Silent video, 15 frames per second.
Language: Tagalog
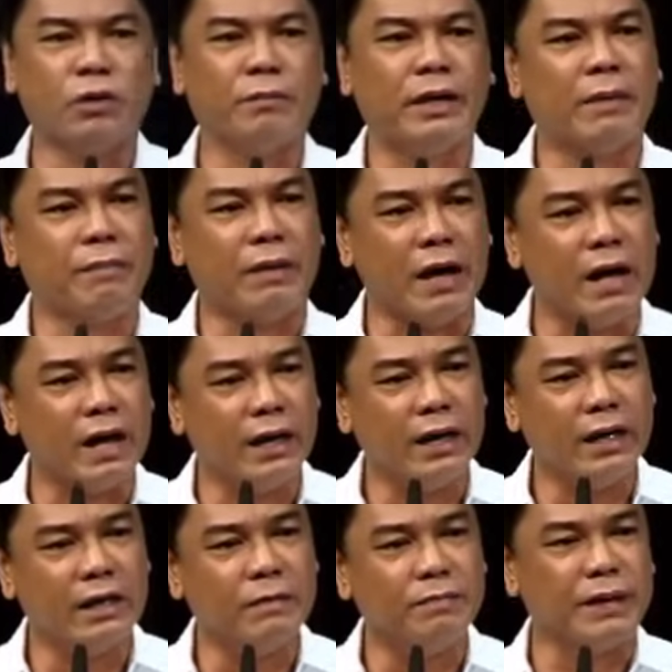kung anong
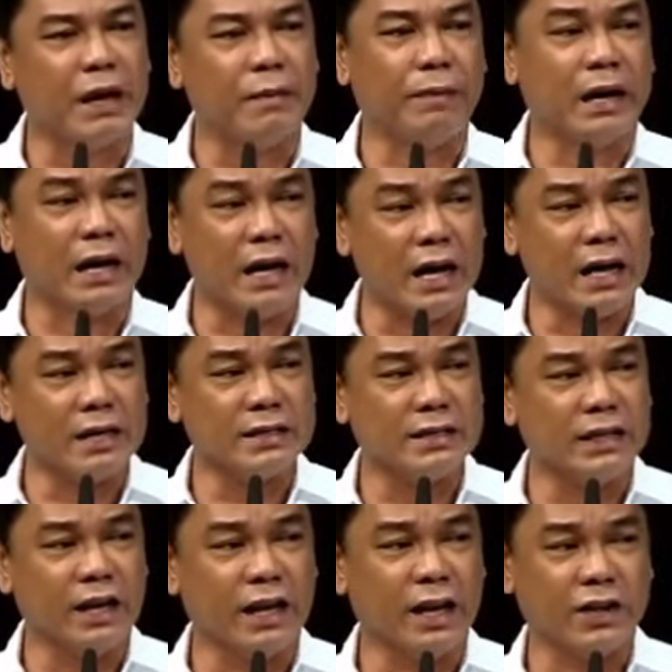pinapakain,
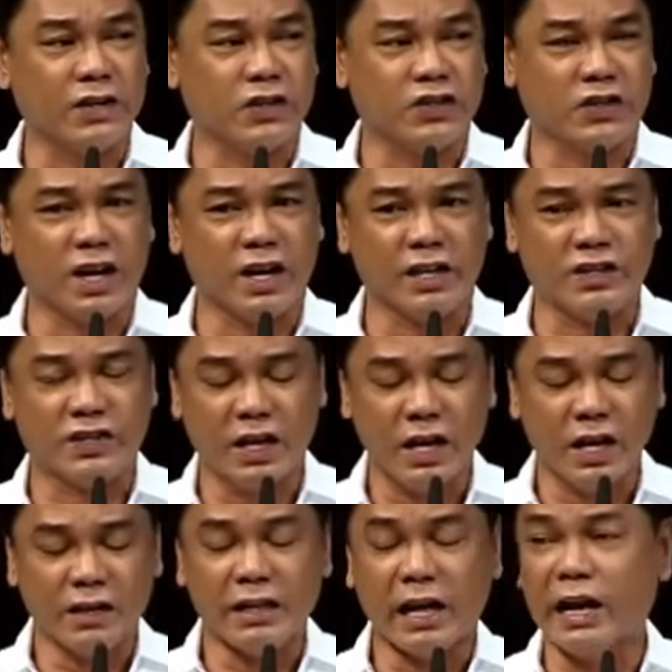pinapalakas, ina-exercise
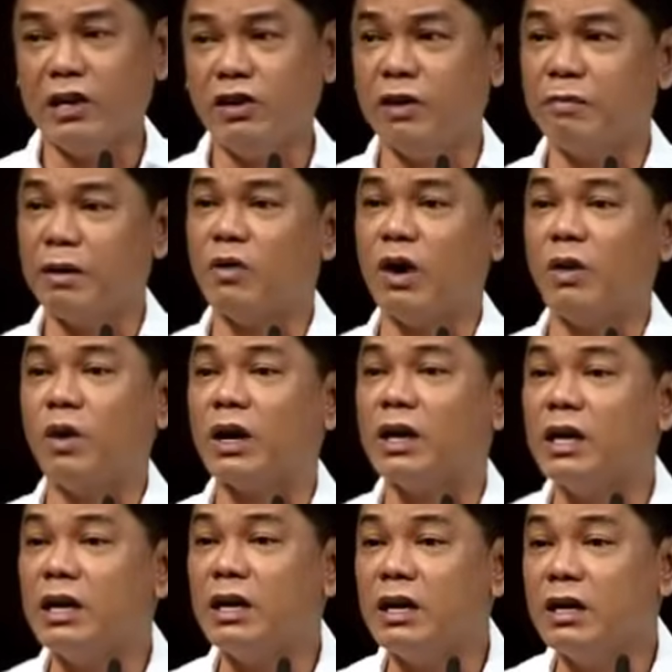dahil yun ang
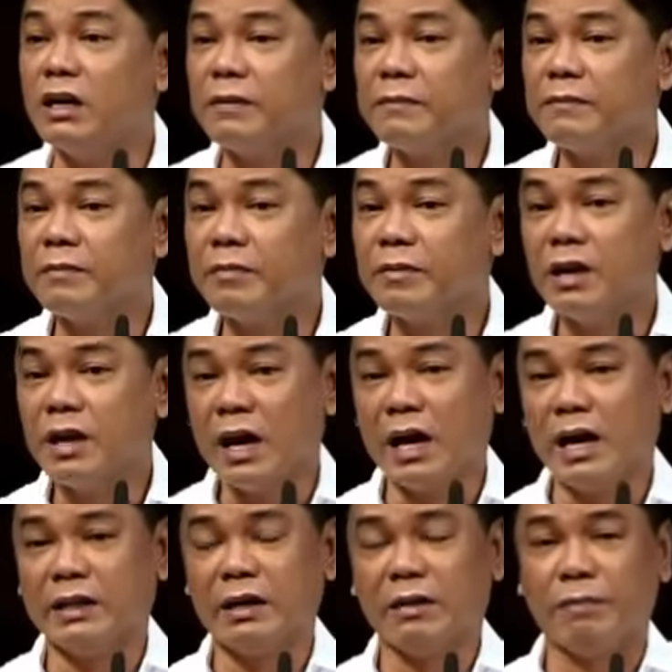magwawagi.
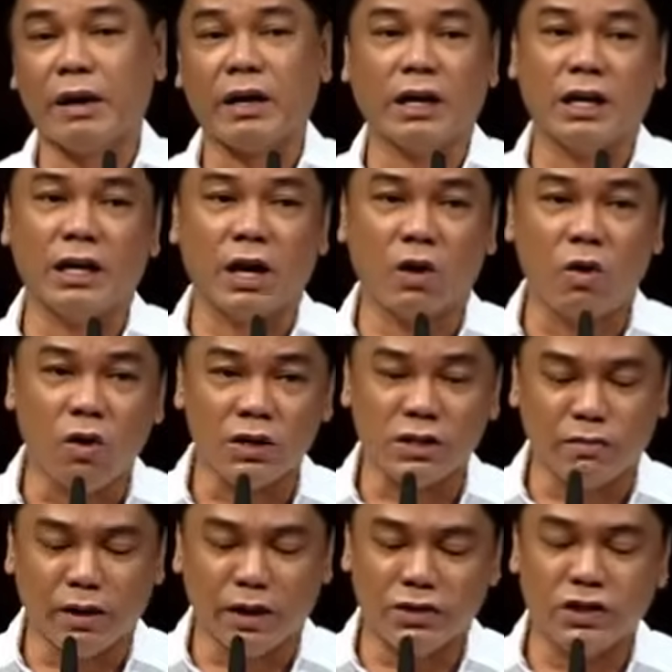At ang
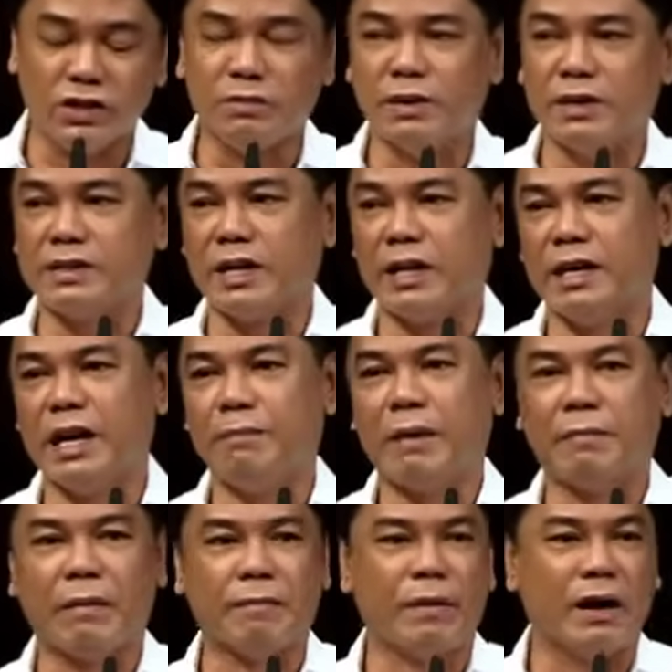pakikilahok sa mga chismisan ay
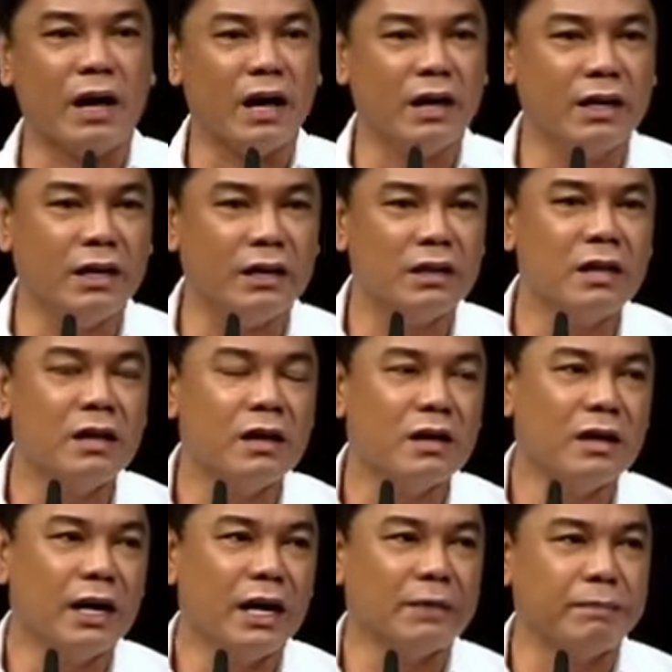pagpapakain
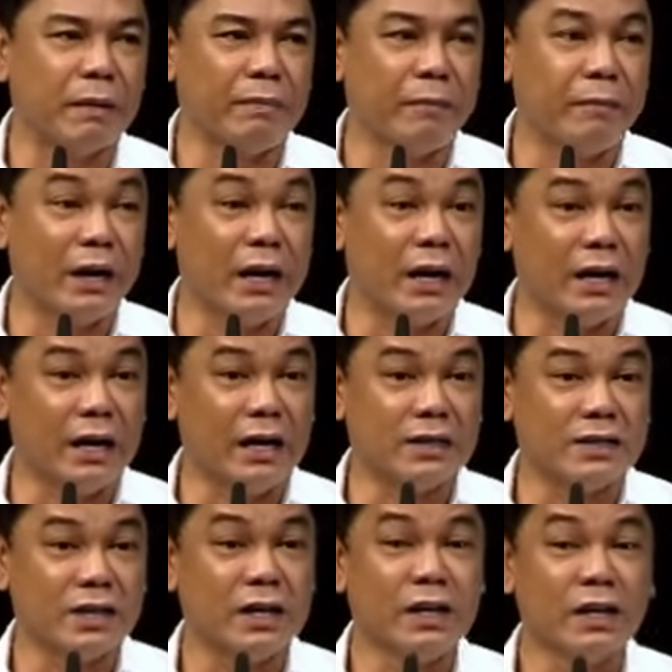at
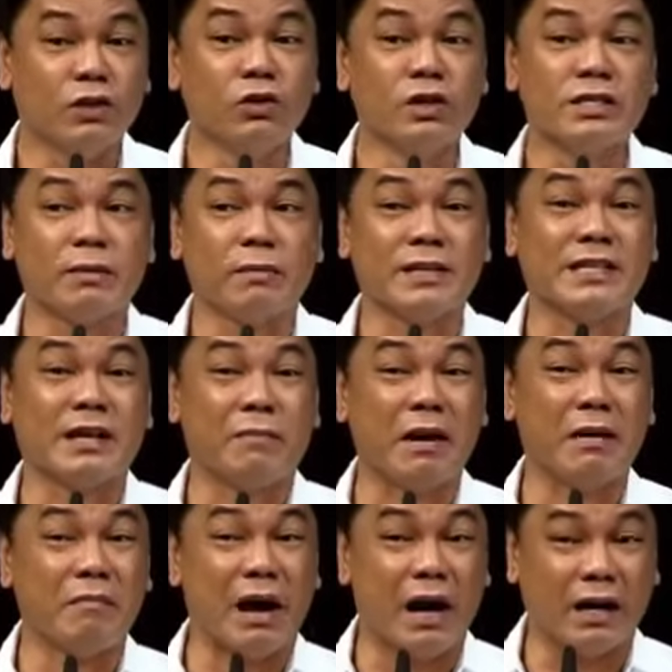pagpapalakas dun sa
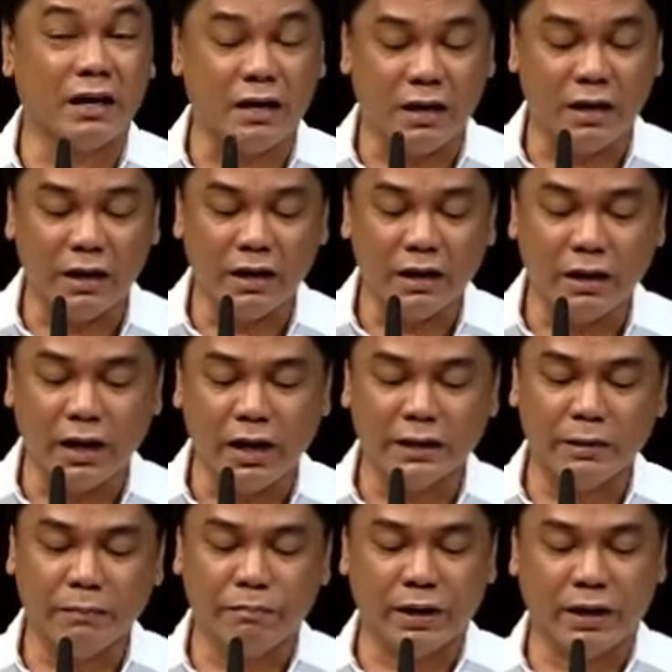masamang bahagi ng
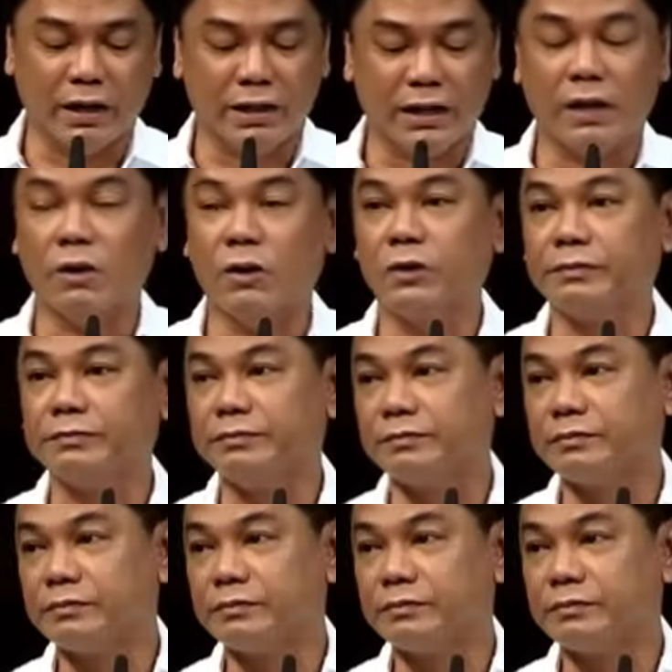ating pagkatao.